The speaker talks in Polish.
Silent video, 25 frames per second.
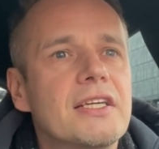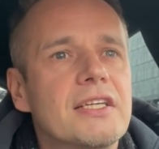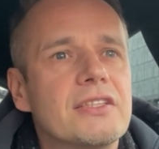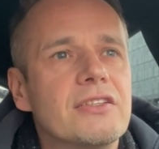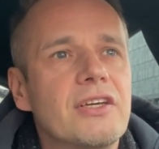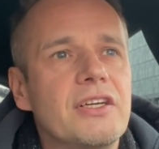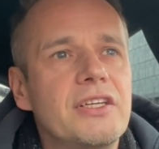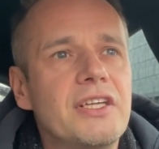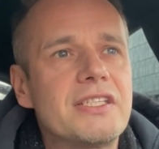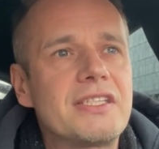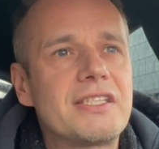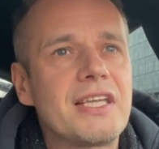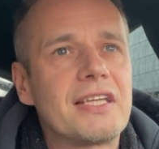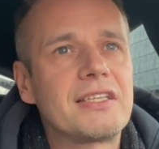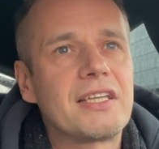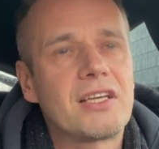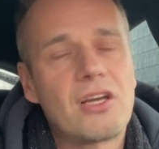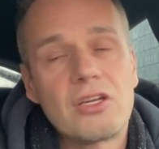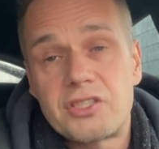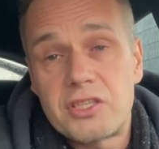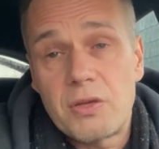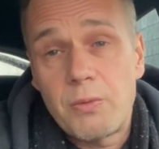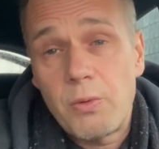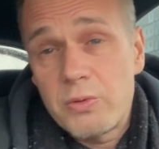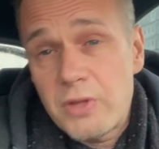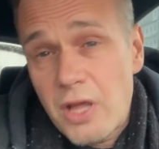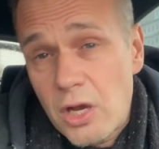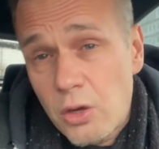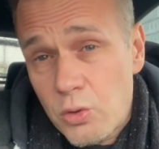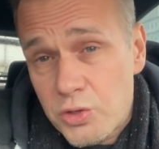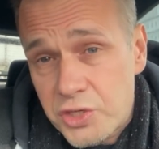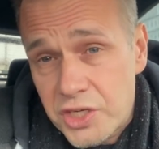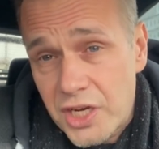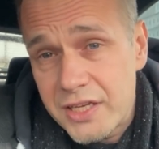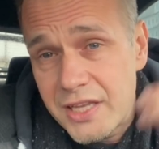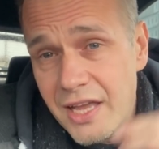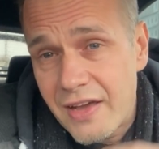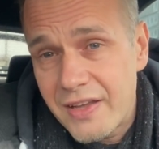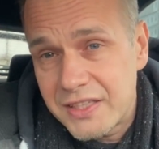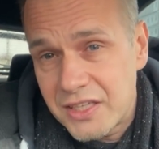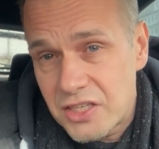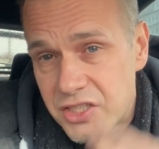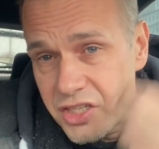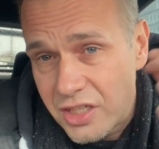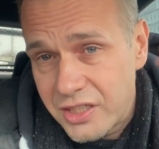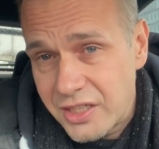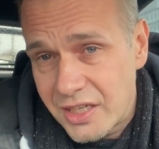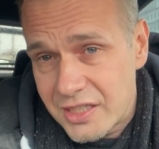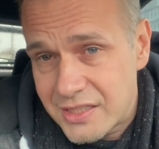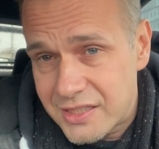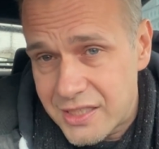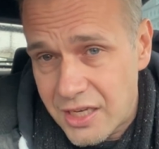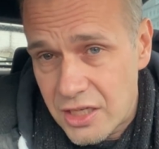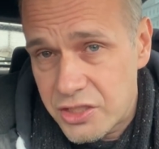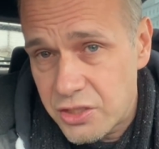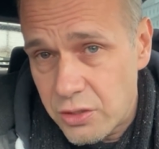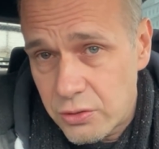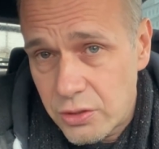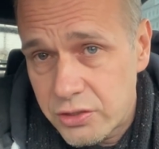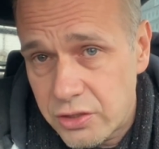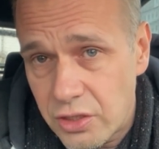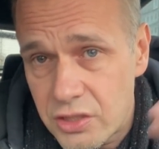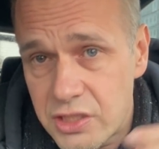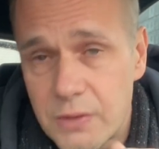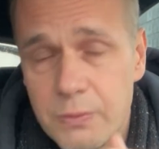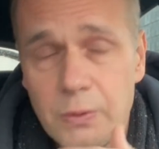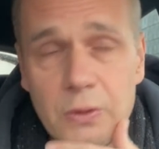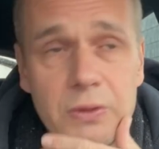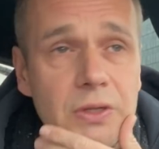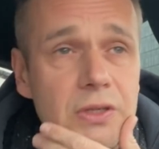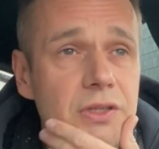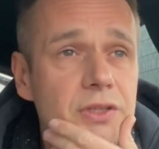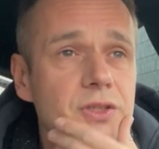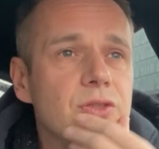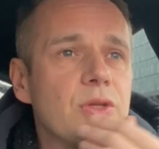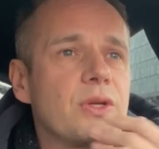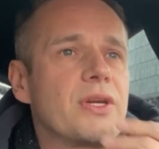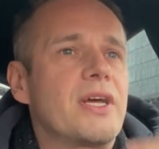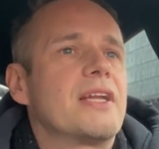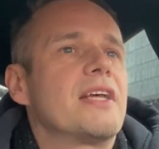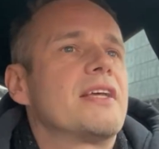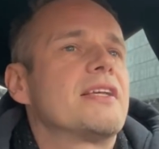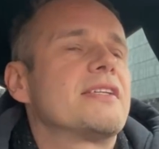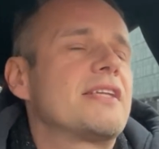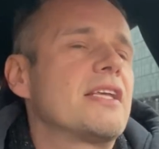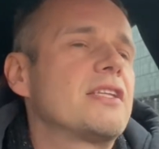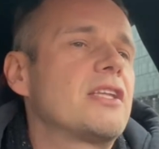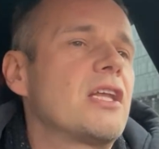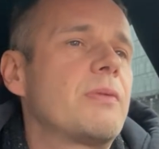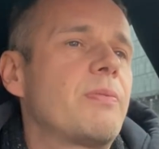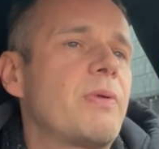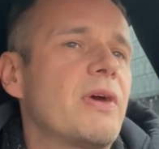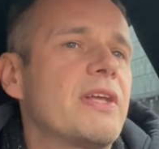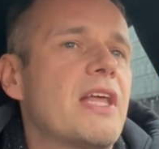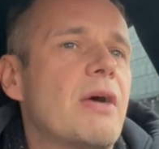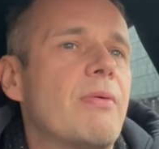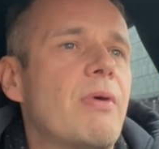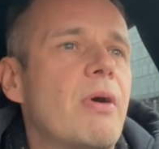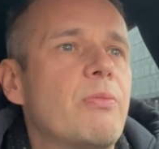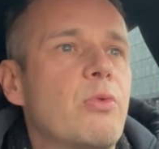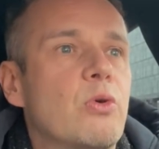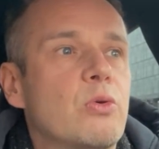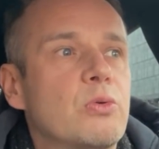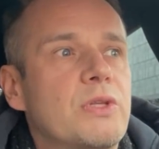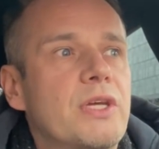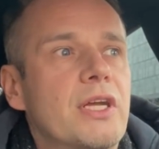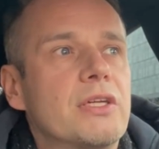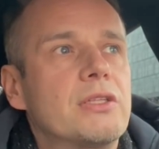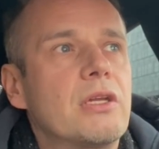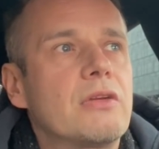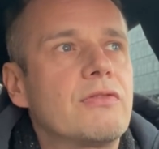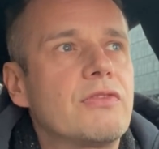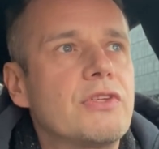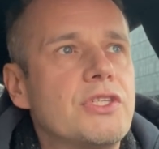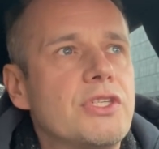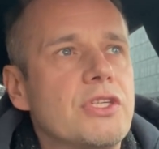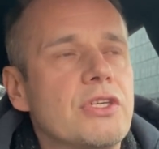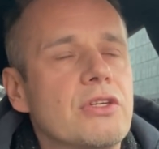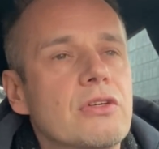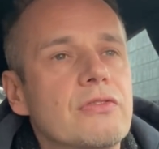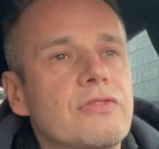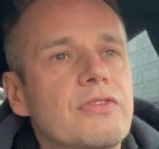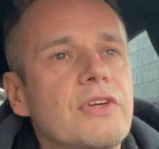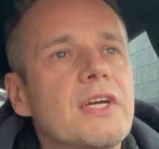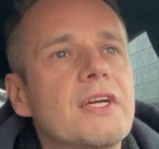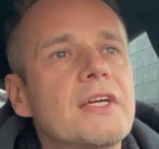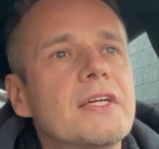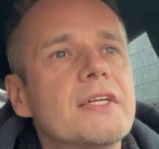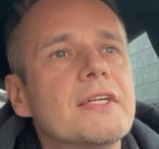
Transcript: No i niestety osobą na górze, nawet jeżeli nie jest sędzią, no to osobą, która za to odpowiadała, był dyrektor wyścigów